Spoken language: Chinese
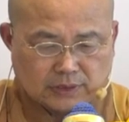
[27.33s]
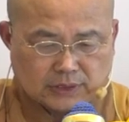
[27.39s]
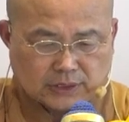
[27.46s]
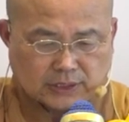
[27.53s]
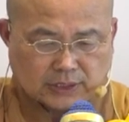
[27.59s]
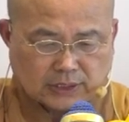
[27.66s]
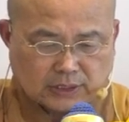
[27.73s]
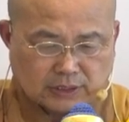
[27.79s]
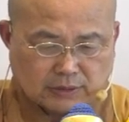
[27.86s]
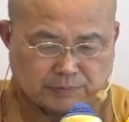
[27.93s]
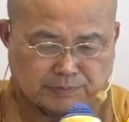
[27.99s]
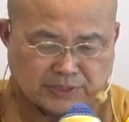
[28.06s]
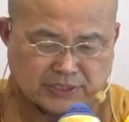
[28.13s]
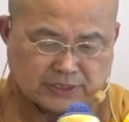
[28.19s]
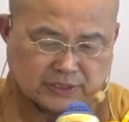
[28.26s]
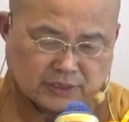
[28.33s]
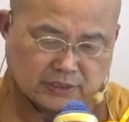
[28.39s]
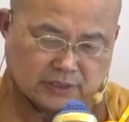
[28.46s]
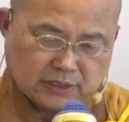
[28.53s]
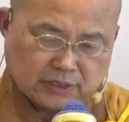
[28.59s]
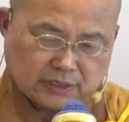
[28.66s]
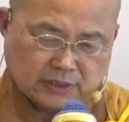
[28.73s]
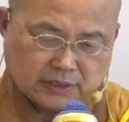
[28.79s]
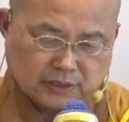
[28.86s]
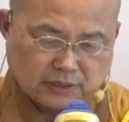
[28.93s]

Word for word: 这个毕舍里